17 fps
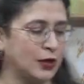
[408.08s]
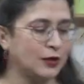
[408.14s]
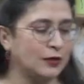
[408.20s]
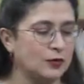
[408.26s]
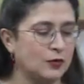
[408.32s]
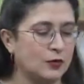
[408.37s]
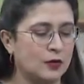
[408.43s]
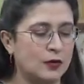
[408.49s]

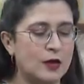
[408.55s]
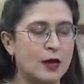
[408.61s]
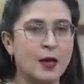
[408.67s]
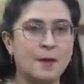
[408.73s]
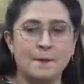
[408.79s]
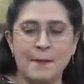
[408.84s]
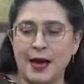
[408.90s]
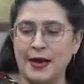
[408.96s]
चिकन को
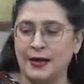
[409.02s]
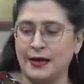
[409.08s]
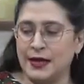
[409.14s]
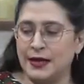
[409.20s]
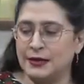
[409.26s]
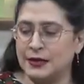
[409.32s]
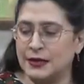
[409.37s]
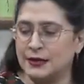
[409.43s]

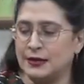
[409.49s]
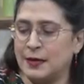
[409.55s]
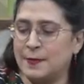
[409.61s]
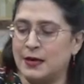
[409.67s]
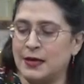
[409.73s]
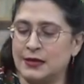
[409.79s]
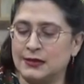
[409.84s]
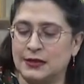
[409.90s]
मैरिनेट करके
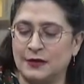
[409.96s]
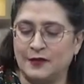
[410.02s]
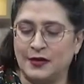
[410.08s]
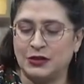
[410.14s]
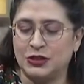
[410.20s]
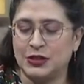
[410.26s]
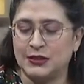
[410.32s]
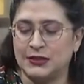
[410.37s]
मैंने सिर्फ
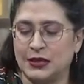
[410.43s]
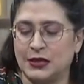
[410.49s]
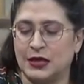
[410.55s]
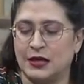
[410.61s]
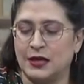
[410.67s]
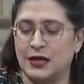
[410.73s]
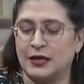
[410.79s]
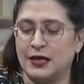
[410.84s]
अच्छे से
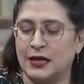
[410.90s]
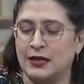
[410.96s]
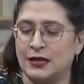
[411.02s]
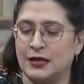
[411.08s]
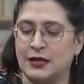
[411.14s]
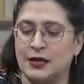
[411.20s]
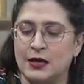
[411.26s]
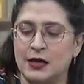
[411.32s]
कलर के
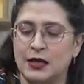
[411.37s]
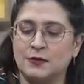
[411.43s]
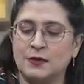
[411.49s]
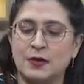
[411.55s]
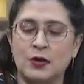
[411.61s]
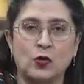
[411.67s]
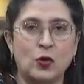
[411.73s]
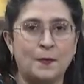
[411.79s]
लिए तो
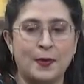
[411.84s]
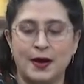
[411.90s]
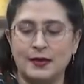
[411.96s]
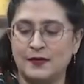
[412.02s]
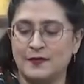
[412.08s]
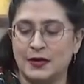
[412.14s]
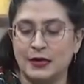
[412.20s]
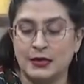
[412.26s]
मैंने कोई
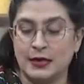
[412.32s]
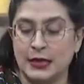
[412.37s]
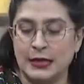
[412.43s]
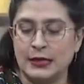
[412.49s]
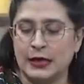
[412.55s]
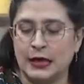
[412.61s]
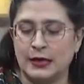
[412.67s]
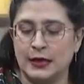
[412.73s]
पानी वानी
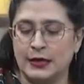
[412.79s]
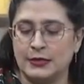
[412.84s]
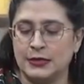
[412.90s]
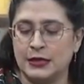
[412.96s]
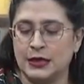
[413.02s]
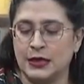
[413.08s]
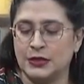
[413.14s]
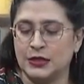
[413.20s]
नहीं डाला है
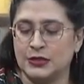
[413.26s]
ठीक है